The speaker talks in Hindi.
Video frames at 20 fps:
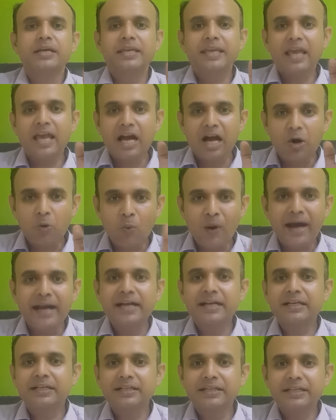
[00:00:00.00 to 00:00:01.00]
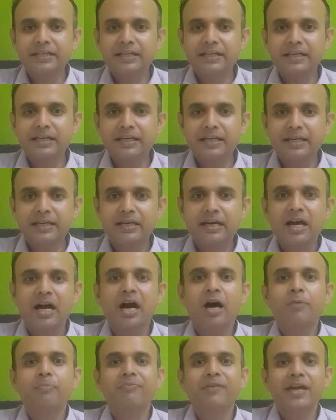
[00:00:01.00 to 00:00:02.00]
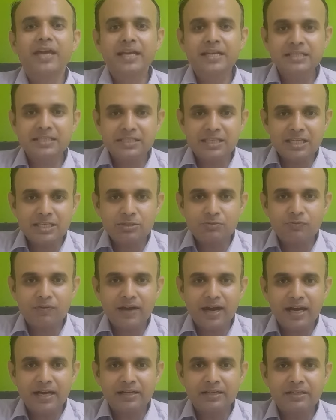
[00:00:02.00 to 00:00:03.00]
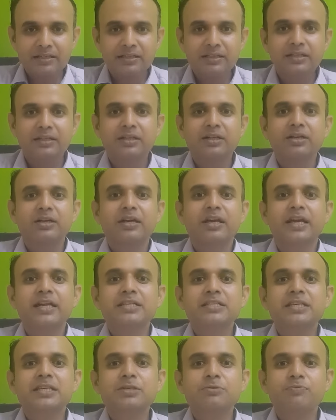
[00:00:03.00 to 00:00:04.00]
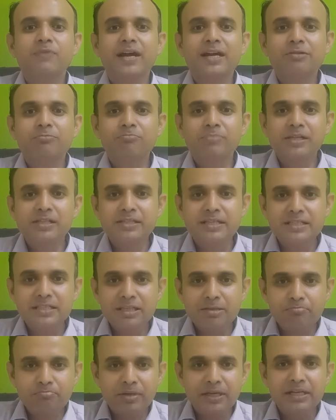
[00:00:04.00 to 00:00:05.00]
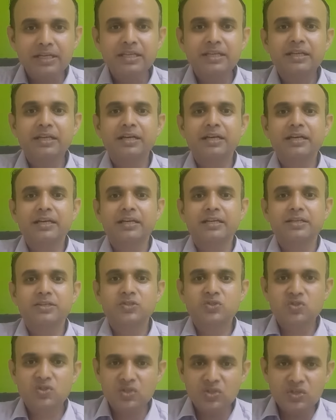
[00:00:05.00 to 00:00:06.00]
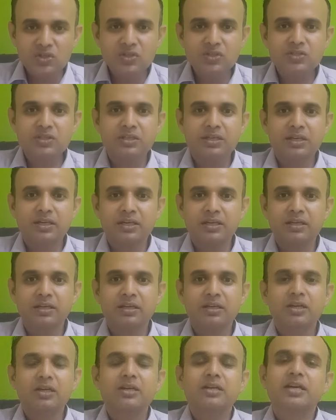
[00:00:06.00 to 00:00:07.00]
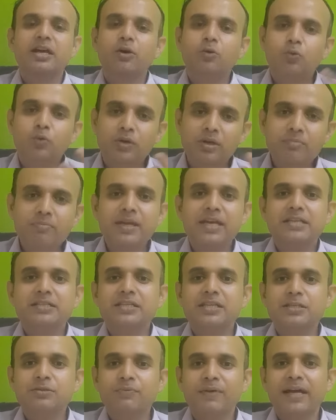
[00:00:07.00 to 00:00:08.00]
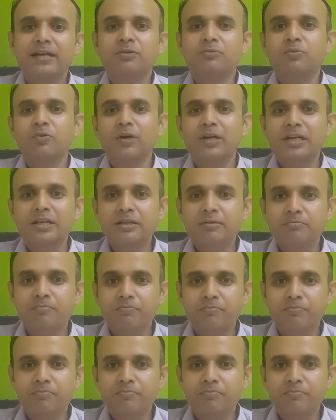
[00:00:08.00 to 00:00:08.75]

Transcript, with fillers: ये अवॉइड करने के लिए आप एक्सेस फैट एक्सेस फैट मील जैसे पनीर है चीज़ है या कोई भी एक्सेस फैट वाली